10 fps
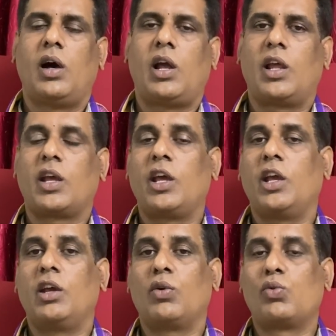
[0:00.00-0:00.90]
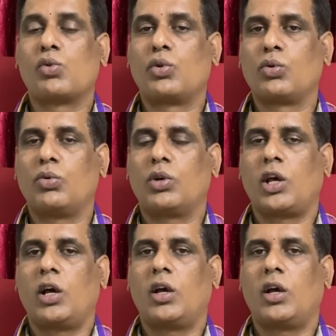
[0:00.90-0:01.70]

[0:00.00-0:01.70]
అలాగే గురుడు కూడా